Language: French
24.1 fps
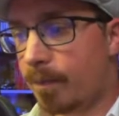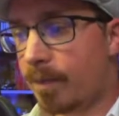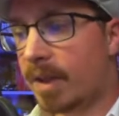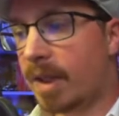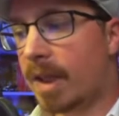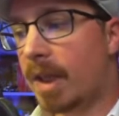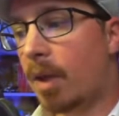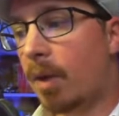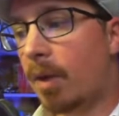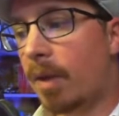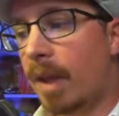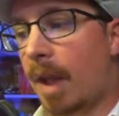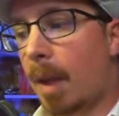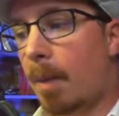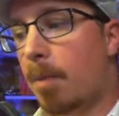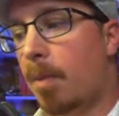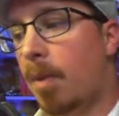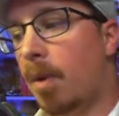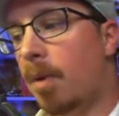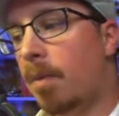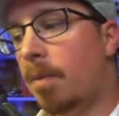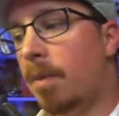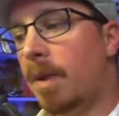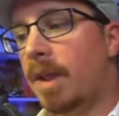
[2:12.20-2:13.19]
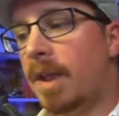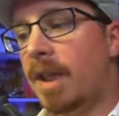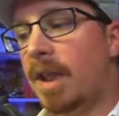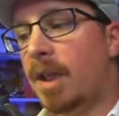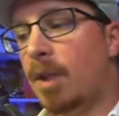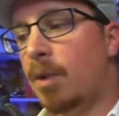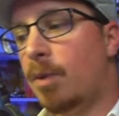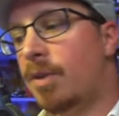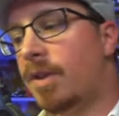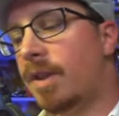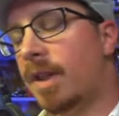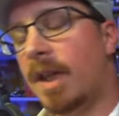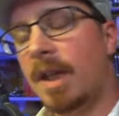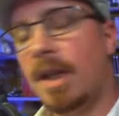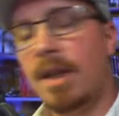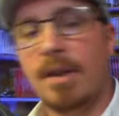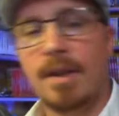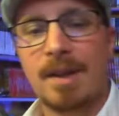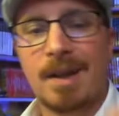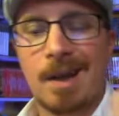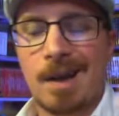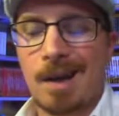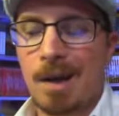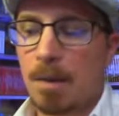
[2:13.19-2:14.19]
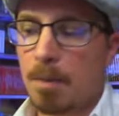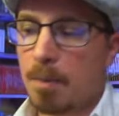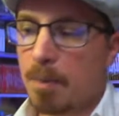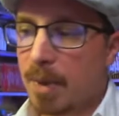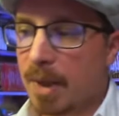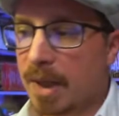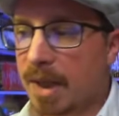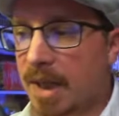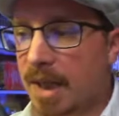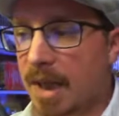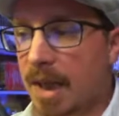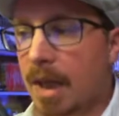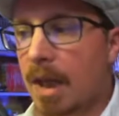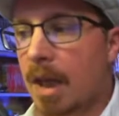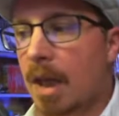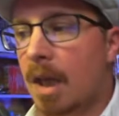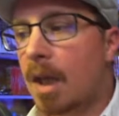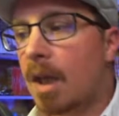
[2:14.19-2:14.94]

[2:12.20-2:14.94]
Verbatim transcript: Et en album illustré, il y en a un paquet.